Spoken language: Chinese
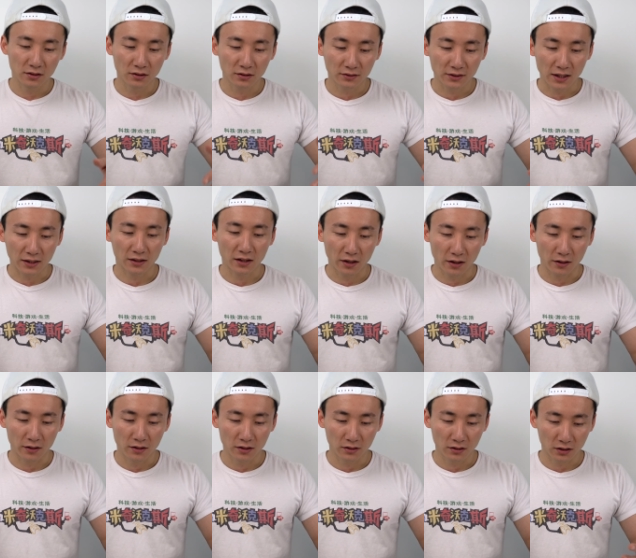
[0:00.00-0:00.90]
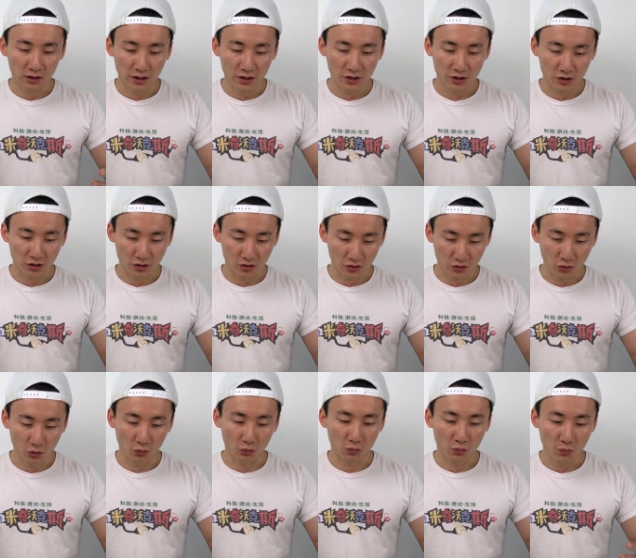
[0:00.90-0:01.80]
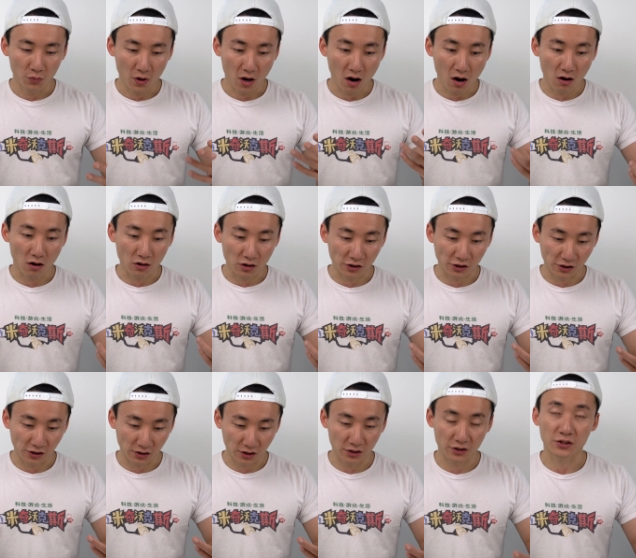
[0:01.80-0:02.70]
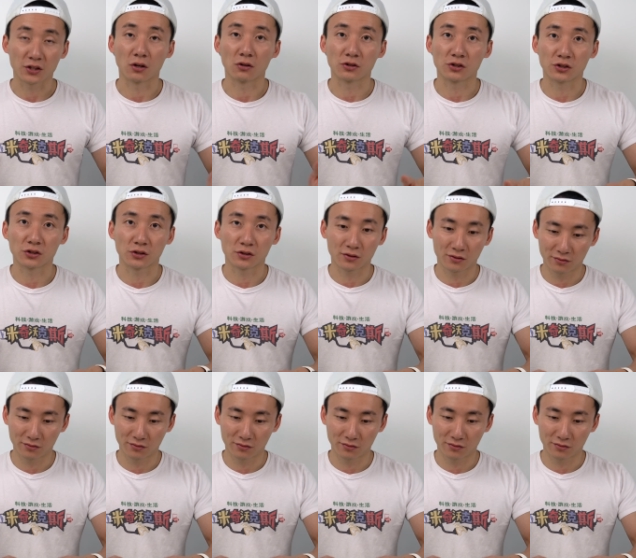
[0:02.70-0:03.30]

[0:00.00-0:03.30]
能大概可以使用二十个小时。